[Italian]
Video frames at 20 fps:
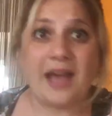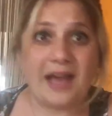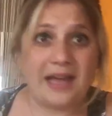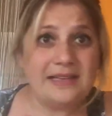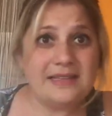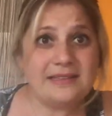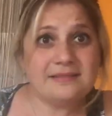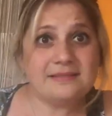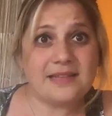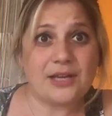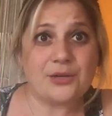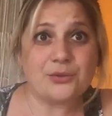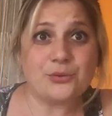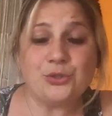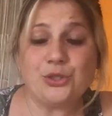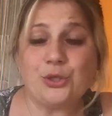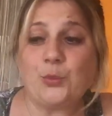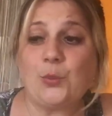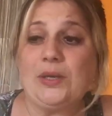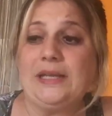
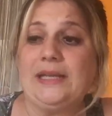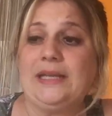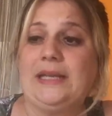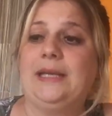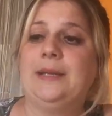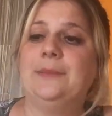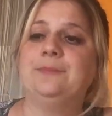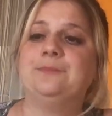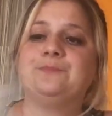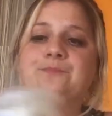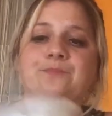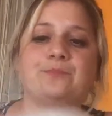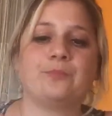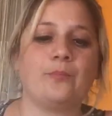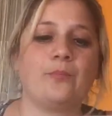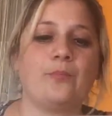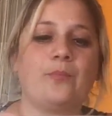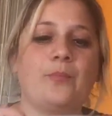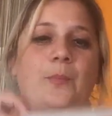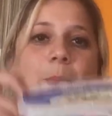all'interno di quelli lì
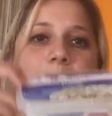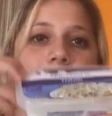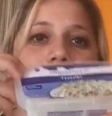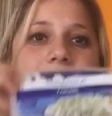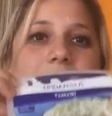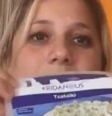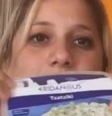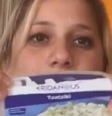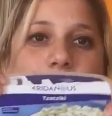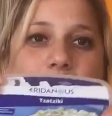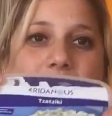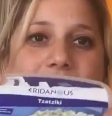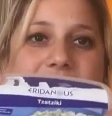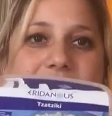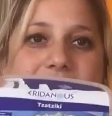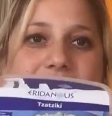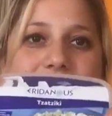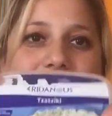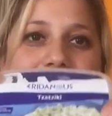questa